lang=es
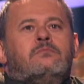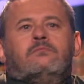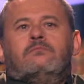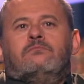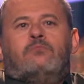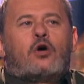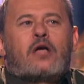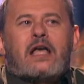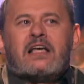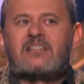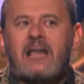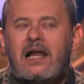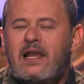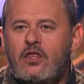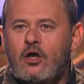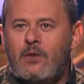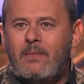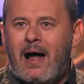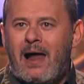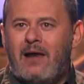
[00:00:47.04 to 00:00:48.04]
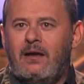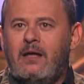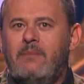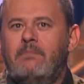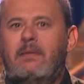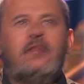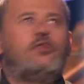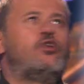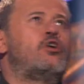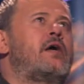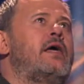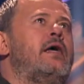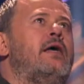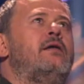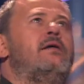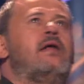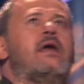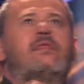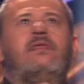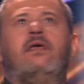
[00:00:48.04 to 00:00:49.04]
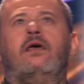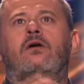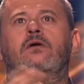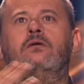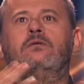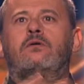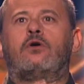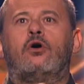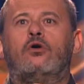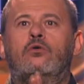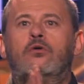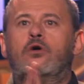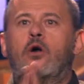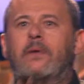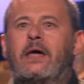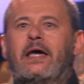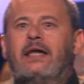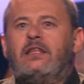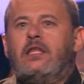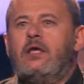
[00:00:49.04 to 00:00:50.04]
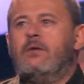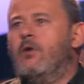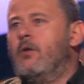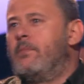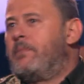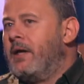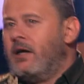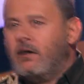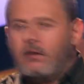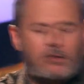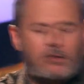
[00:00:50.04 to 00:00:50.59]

pues, que han salido mal. Inventos que nacieron con un objetivo, pero